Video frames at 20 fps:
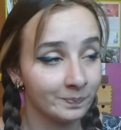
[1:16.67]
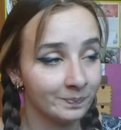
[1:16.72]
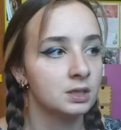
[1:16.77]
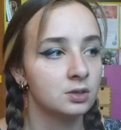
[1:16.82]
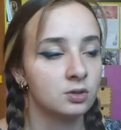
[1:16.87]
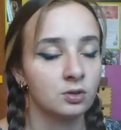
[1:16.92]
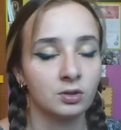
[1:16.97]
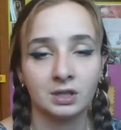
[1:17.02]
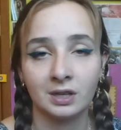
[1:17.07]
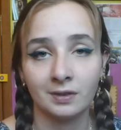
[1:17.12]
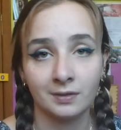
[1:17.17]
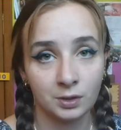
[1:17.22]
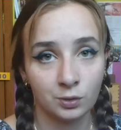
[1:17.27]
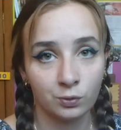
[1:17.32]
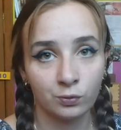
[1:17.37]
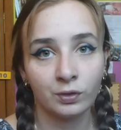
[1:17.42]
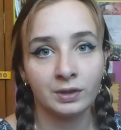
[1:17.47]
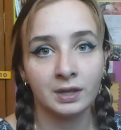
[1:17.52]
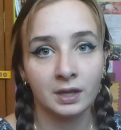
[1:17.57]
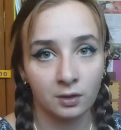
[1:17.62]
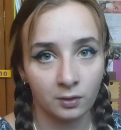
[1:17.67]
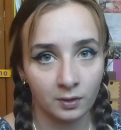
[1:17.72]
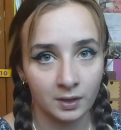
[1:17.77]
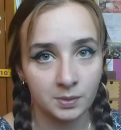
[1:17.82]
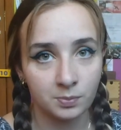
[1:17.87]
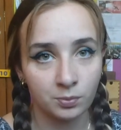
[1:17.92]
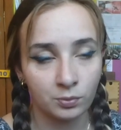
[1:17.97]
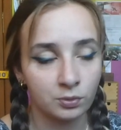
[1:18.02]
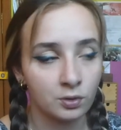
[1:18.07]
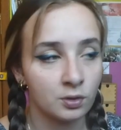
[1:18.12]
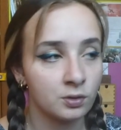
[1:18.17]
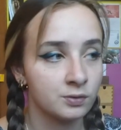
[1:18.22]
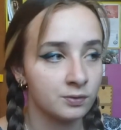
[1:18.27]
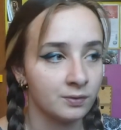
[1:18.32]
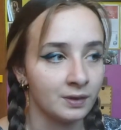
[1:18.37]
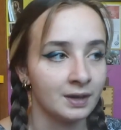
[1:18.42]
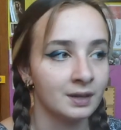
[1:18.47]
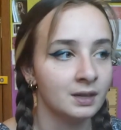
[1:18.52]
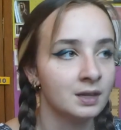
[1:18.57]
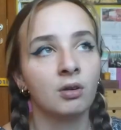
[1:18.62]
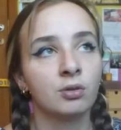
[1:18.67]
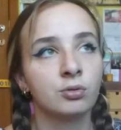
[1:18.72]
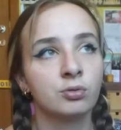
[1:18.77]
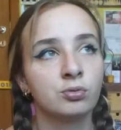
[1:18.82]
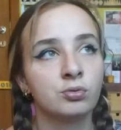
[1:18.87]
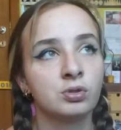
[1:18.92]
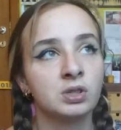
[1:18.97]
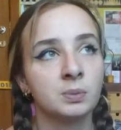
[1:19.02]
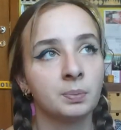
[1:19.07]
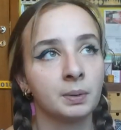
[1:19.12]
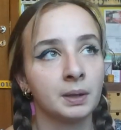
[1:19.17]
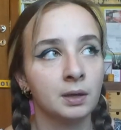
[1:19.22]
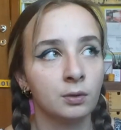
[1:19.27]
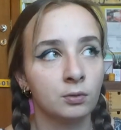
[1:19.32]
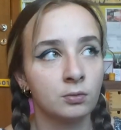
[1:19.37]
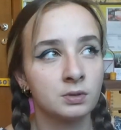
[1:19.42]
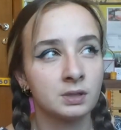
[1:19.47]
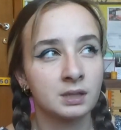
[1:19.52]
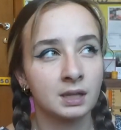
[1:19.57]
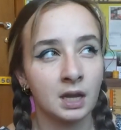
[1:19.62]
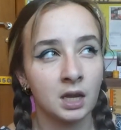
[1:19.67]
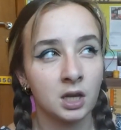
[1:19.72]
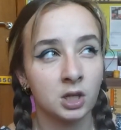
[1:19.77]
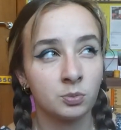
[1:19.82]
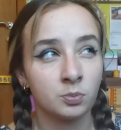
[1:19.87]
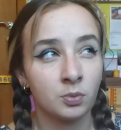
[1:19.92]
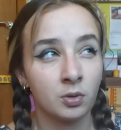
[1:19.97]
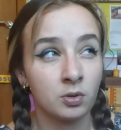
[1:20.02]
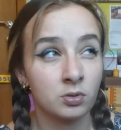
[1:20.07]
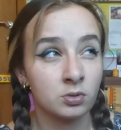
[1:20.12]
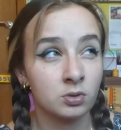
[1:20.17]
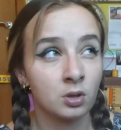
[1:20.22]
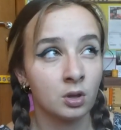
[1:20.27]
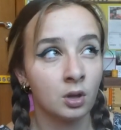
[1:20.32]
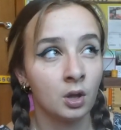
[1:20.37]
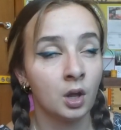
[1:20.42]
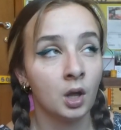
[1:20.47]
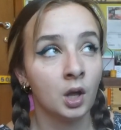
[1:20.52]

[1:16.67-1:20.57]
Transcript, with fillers: Genre j'avais souvent des correspondances, enfin en tout j'ai pris 11 trains je pense.